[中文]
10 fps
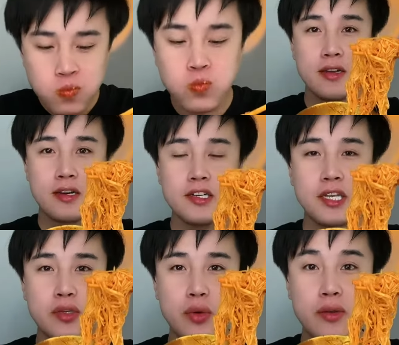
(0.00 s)
嗯而
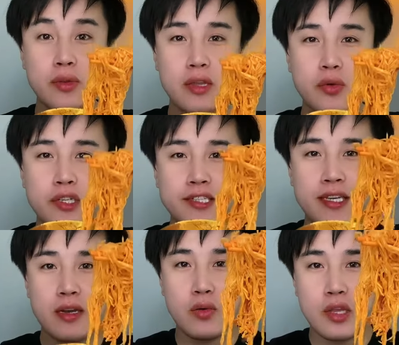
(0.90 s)
且选用的都是
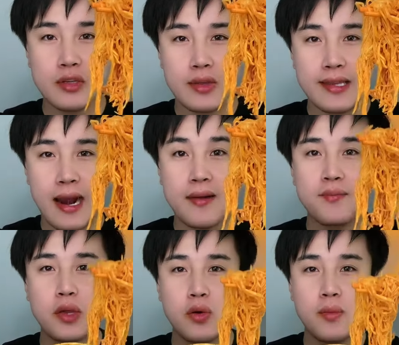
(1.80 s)
金针菇的小嫩芽，
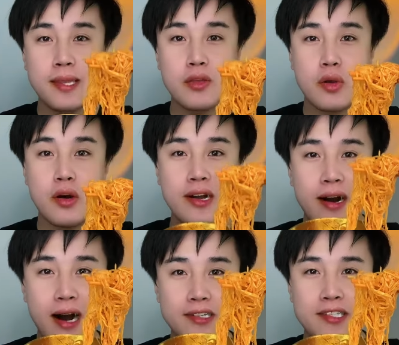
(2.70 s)
没有后背那段老梗
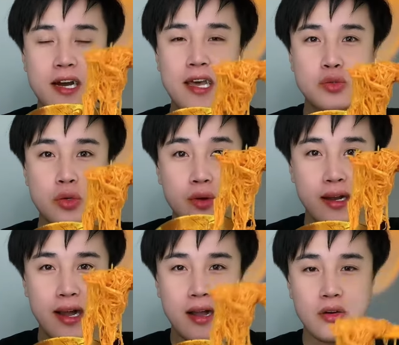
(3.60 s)
啊，香辣脆爽，
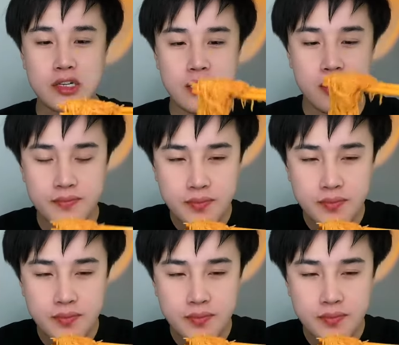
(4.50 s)
嘎嘎好吃。